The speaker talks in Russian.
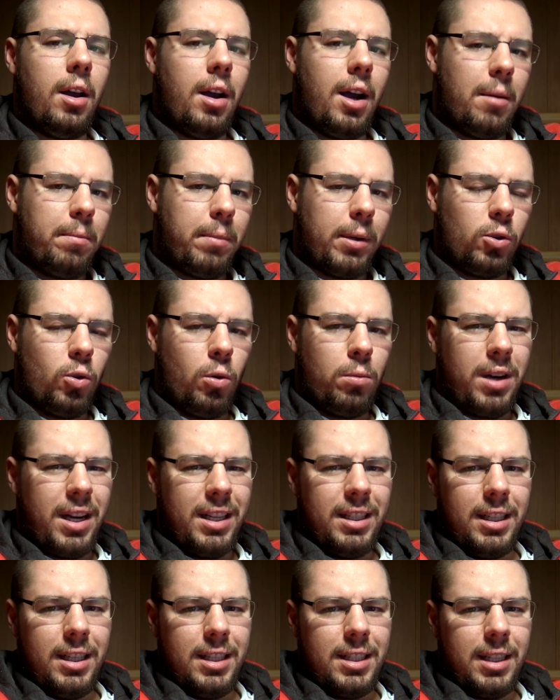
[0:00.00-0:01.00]
а потом
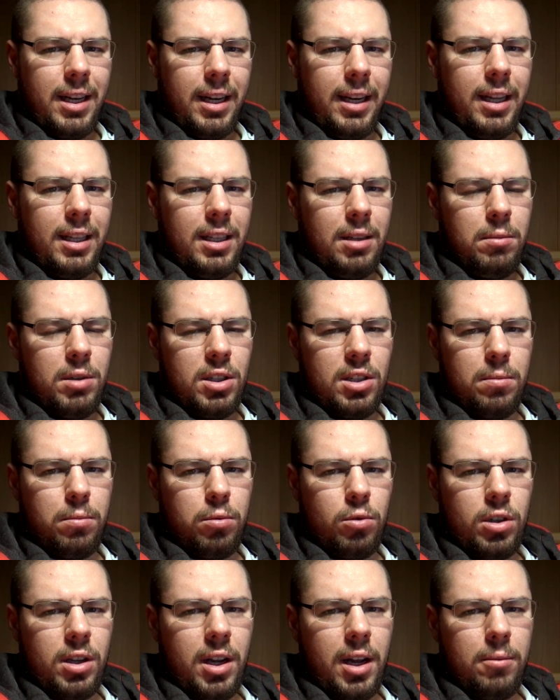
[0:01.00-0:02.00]
антиэстрогенами
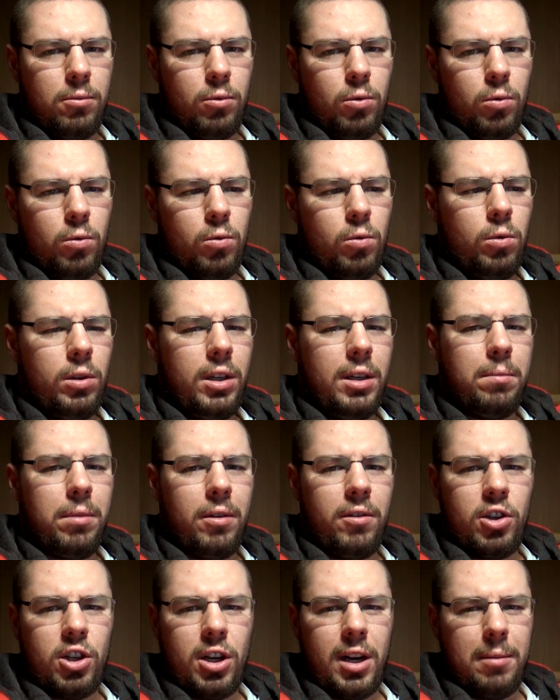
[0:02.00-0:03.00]
запускаем дугу и
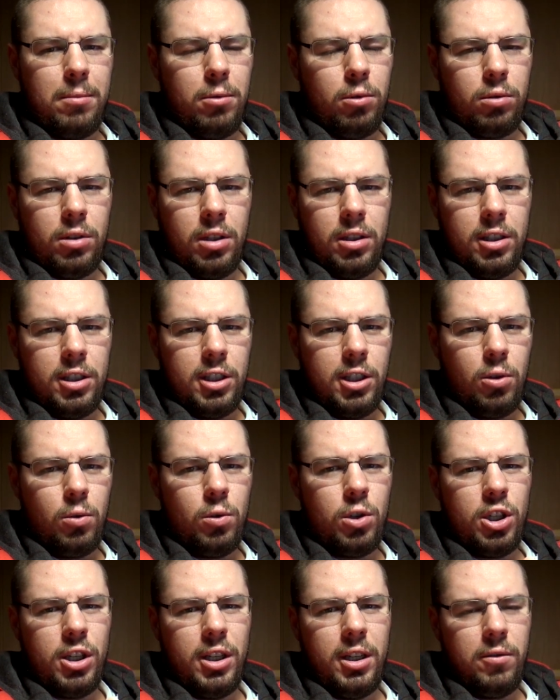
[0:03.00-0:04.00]
повышаем
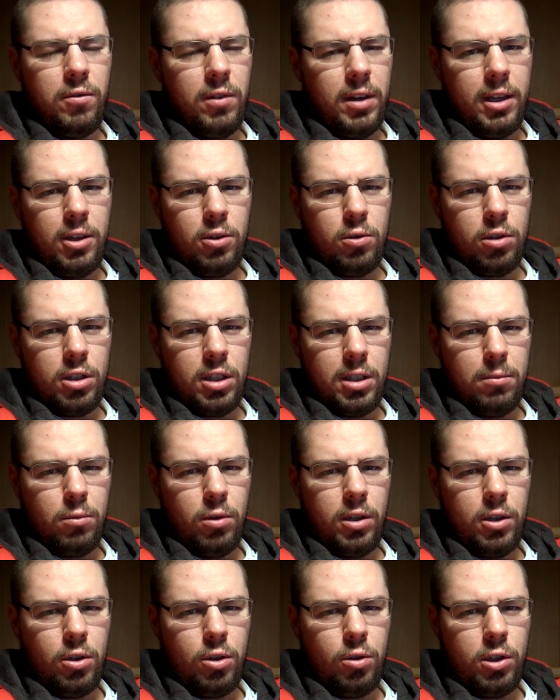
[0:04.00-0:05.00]
лютонизирующие и
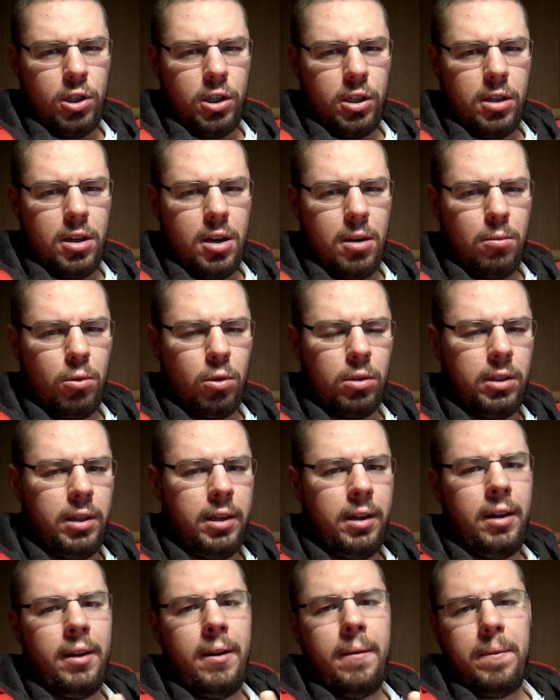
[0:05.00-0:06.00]
фолликостимулирующие гормоны.
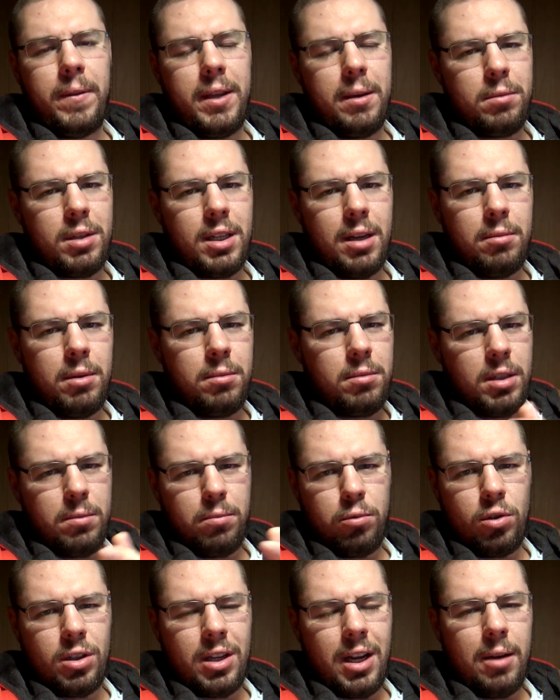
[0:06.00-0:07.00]
Тем самым
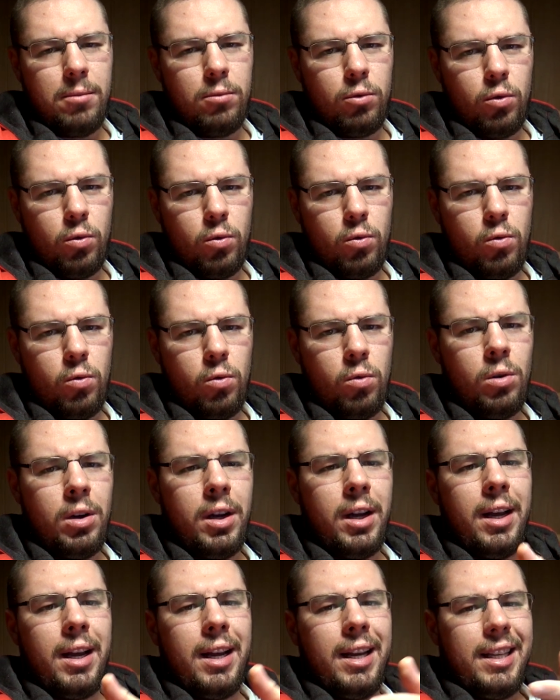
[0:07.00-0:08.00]
запускаем дугу
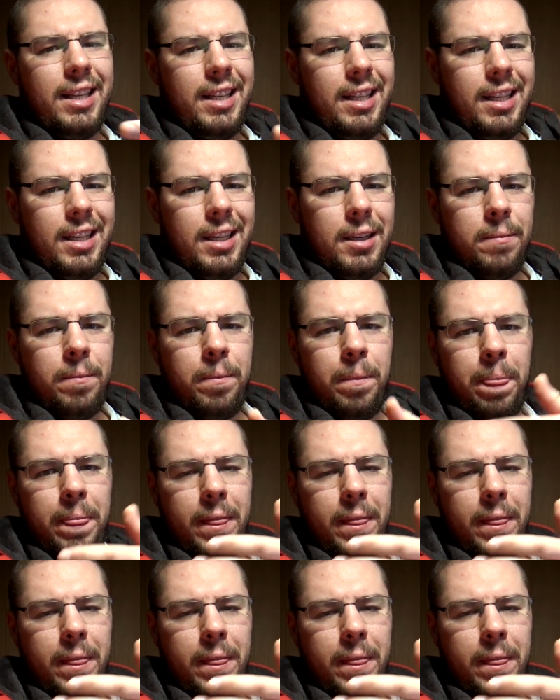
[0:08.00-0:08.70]
и